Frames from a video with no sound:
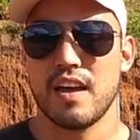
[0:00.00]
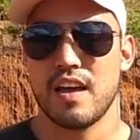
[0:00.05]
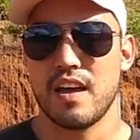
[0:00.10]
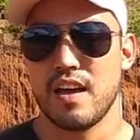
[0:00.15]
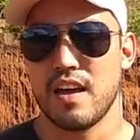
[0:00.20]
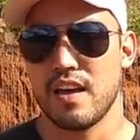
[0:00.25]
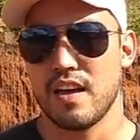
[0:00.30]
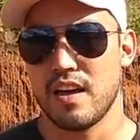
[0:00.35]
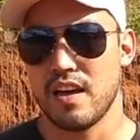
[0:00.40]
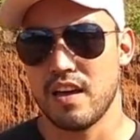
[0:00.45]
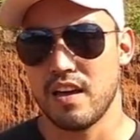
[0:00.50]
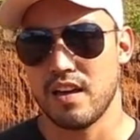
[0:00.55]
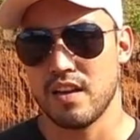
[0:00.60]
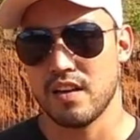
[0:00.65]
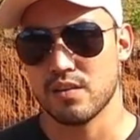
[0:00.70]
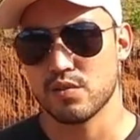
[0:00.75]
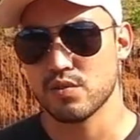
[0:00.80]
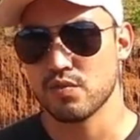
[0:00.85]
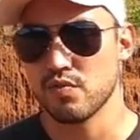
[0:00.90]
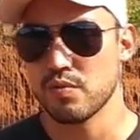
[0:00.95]

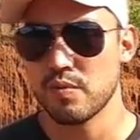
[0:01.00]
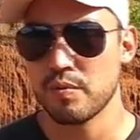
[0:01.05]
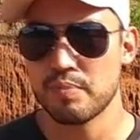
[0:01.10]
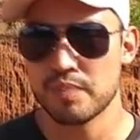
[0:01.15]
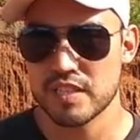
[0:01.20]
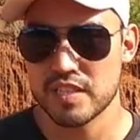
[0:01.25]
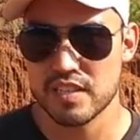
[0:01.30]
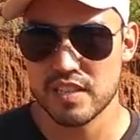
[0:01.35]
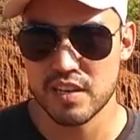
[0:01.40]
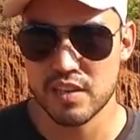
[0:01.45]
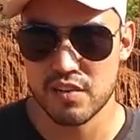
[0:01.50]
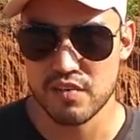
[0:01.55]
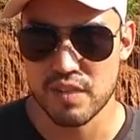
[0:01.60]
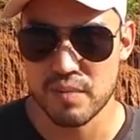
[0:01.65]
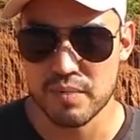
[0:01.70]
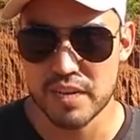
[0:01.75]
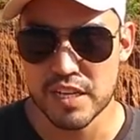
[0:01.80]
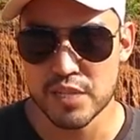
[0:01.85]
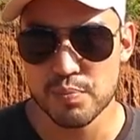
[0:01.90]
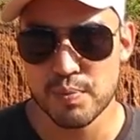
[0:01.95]
É, só vou me apresentar
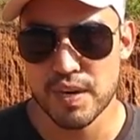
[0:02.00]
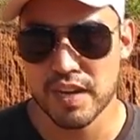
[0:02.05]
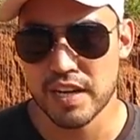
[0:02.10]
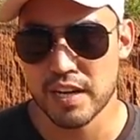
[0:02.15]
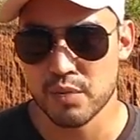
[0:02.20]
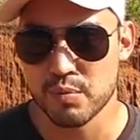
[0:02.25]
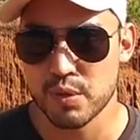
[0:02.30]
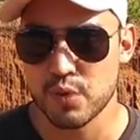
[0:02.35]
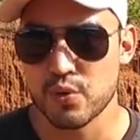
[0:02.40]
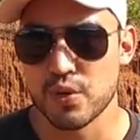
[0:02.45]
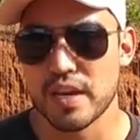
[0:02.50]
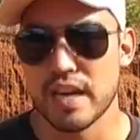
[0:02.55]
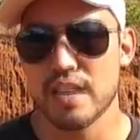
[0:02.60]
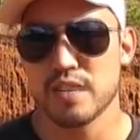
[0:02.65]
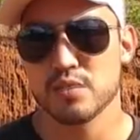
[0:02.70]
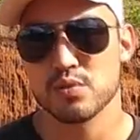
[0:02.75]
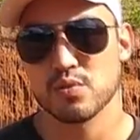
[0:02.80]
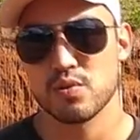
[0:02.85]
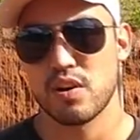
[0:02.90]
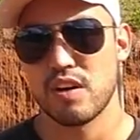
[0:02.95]
novamente para quem não me
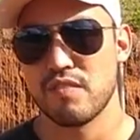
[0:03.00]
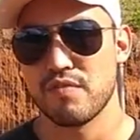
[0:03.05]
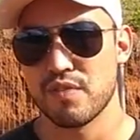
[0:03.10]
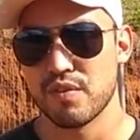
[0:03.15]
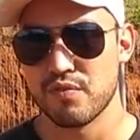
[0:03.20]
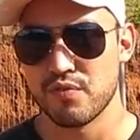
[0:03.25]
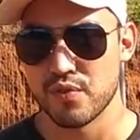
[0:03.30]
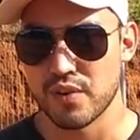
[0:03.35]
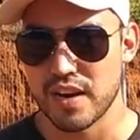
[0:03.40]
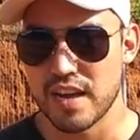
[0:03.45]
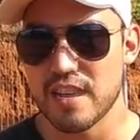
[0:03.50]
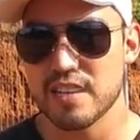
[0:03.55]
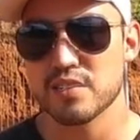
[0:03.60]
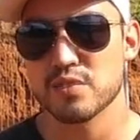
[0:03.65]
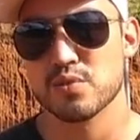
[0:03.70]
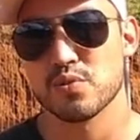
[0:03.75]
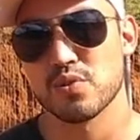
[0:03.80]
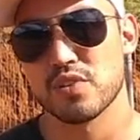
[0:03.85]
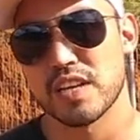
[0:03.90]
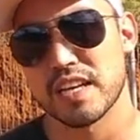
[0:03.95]
conhece, sou Rafael
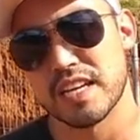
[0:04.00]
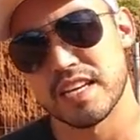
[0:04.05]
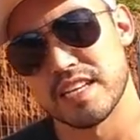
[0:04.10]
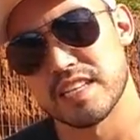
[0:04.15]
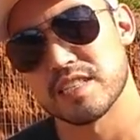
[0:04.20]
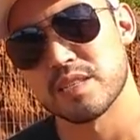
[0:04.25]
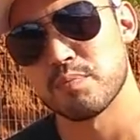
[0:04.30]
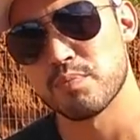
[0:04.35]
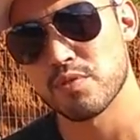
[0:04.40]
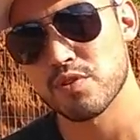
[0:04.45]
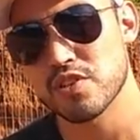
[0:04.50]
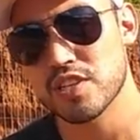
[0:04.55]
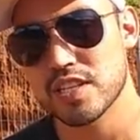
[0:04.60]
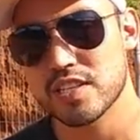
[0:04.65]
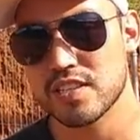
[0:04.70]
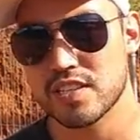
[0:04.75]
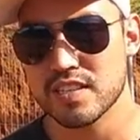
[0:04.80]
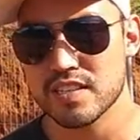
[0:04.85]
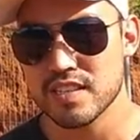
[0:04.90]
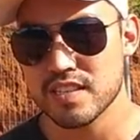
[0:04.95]
Forestes, sou tecnista e
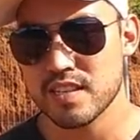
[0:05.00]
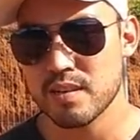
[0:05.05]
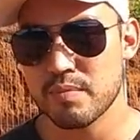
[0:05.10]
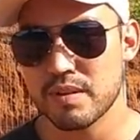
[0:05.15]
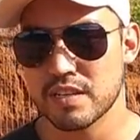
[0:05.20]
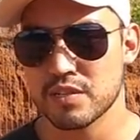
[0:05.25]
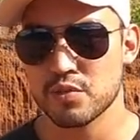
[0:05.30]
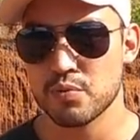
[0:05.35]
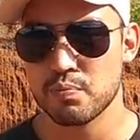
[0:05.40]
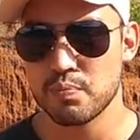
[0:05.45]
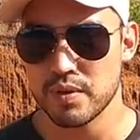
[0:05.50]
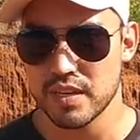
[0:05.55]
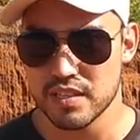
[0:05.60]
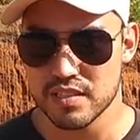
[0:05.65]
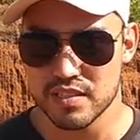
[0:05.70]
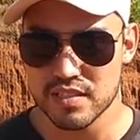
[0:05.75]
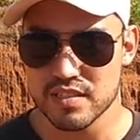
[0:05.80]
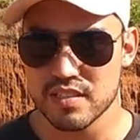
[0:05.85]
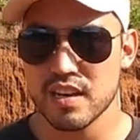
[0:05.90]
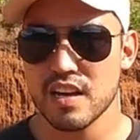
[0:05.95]
projetista da Brasil
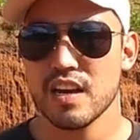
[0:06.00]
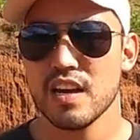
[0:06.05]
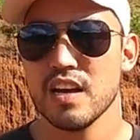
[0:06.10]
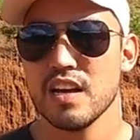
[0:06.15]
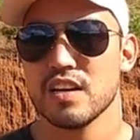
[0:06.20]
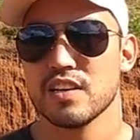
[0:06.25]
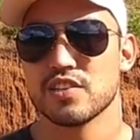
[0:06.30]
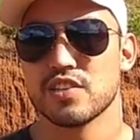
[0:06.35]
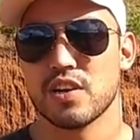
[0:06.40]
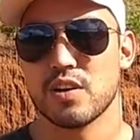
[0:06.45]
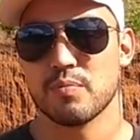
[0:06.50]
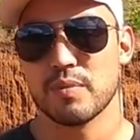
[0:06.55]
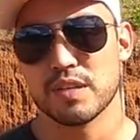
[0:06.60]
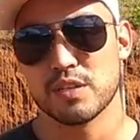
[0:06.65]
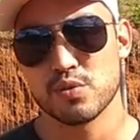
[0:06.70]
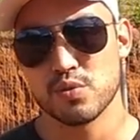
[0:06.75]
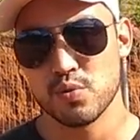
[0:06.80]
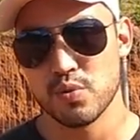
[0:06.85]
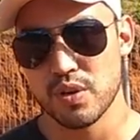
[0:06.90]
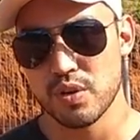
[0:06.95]
Pieces
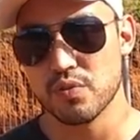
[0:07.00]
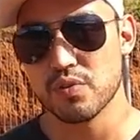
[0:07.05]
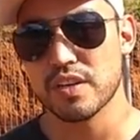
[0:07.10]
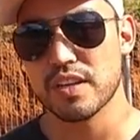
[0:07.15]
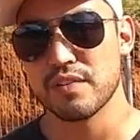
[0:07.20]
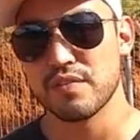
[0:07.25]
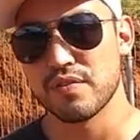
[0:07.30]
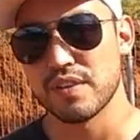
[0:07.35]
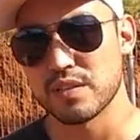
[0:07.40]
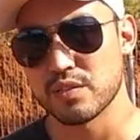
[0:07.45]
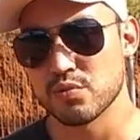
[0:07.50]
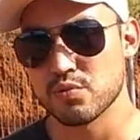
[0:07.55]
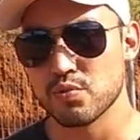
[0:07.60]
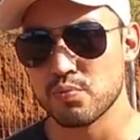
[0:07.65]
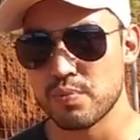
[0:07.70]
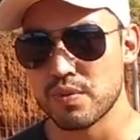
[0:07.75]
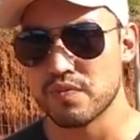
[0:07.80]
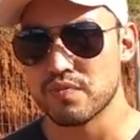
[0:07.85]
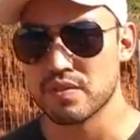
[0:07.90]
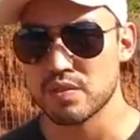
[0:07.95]
Geralmente sou eu que faço a
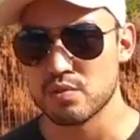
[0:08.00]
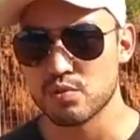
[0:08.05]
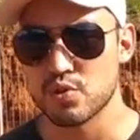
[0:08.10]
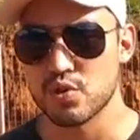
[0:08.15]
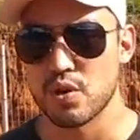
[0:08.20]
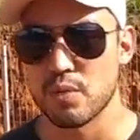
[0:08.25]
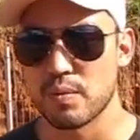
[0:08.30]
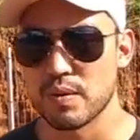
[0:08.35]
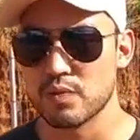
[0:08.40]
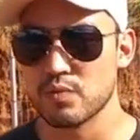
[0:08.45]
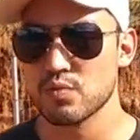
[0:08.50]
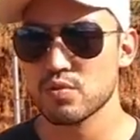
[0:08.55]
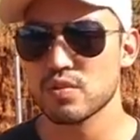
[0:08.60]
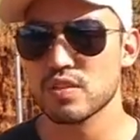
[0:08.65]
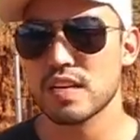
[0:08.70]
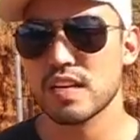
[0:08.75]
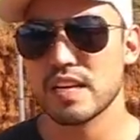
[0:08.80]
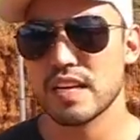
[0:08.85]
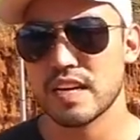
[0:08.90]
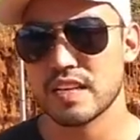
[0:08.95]
supervisão de obra
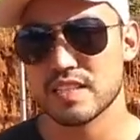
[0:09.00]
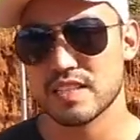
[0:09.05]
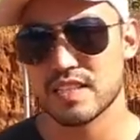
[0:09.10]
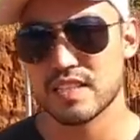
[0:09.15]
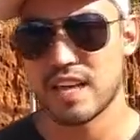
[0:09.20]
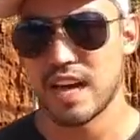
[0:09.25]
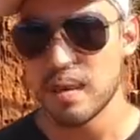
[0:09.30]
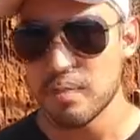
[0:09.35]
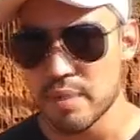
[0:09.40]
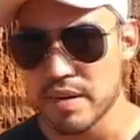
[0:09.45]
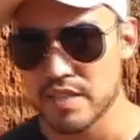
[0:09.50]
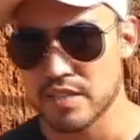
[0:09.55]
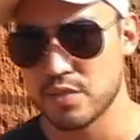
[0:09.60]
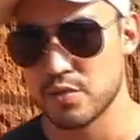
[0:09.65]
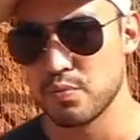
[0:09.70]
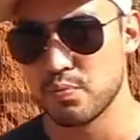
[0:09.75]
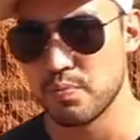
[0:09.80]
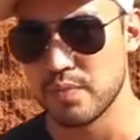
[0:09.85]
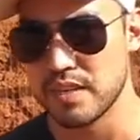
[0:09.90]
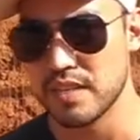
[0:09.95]
dos clientes da
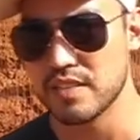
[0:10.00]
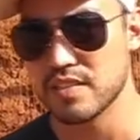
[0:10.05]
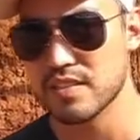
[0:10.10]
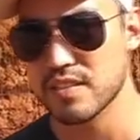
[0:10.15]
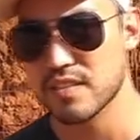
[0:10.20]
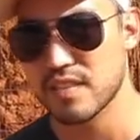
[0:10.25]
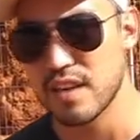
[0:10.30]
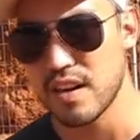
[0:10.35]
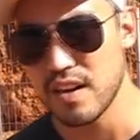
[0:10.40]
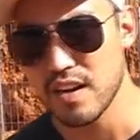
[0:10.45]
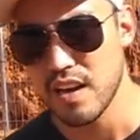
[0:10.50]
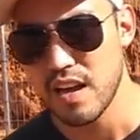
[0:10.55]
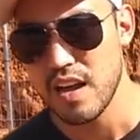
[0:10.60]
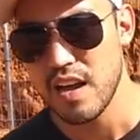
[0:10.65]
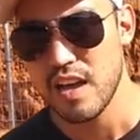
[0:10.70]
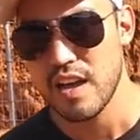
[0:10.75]
Brasil Pieces, tá?